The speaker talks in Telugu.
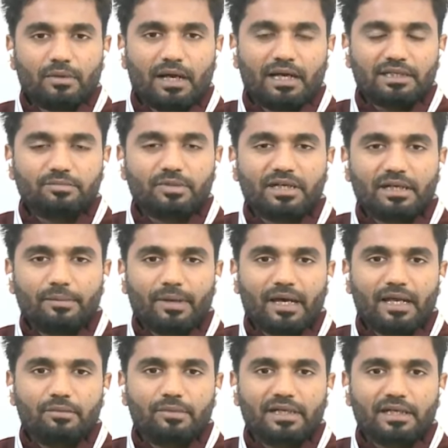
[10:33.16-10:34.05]
రాజమండ్రి
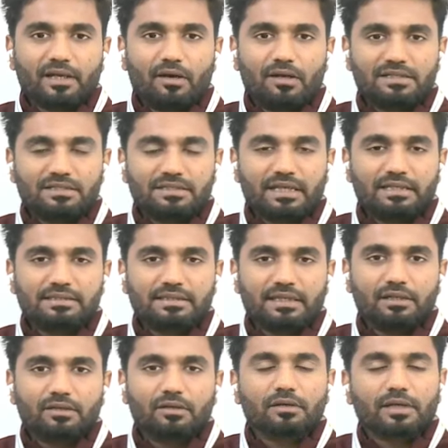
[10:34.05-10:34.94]
పార్లమెంట్
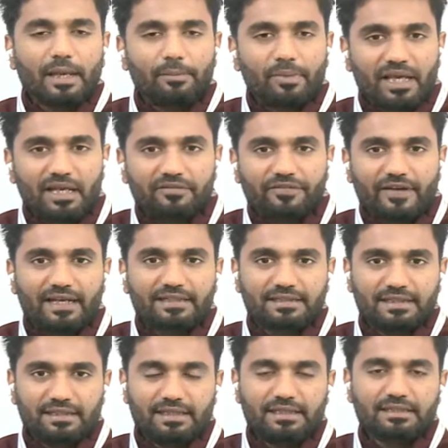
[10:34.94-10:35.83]
కాన్స్టిట్యున్సీలో కెమికల్
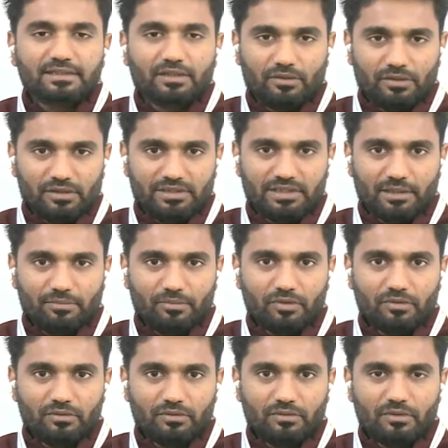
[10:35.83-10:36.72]
ఫ్యాక్టరీ తీసుకుని
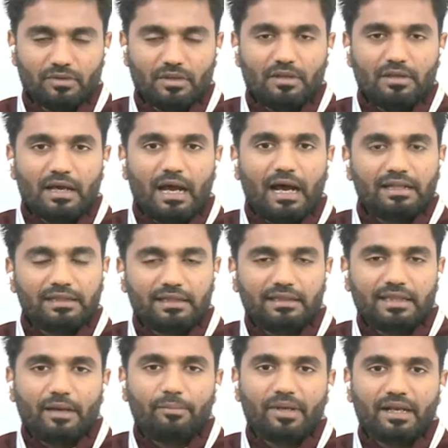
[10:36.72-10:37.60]
వచ్చాము
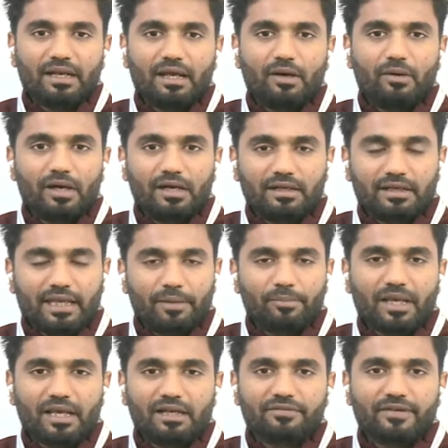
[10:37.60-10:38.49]
ఆదిత్య బిర్లా వాళ్ళ
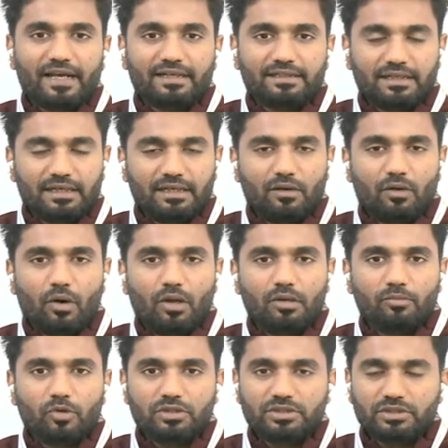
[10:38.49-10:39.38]
కెమికల్ ఫ్యాక్టరీ
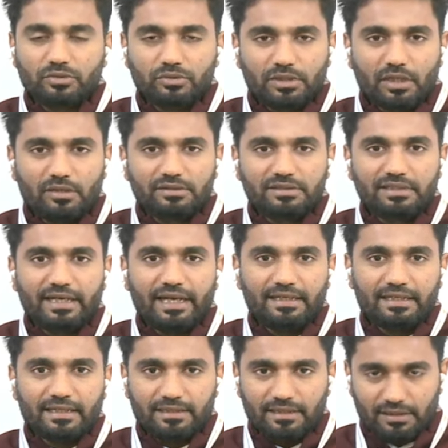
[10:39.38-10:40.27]
ఆల్మోస్ట్ టూ థౌజండ్
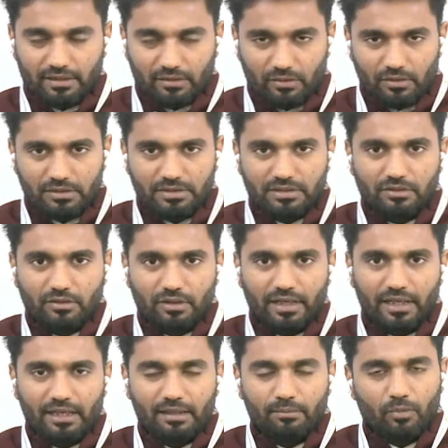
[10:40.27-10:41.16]
ఎయిట్ హండ్రెడ్ క్రోర్స్
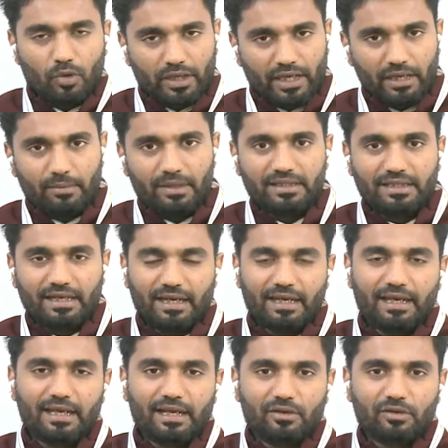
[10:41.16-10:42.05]
తోనే
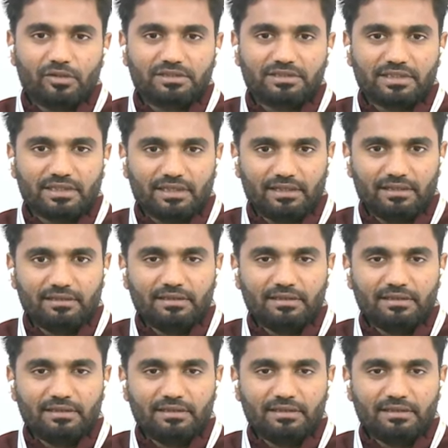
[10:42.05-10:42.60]
ముఖ్యమంత్రి గారే వచ్చి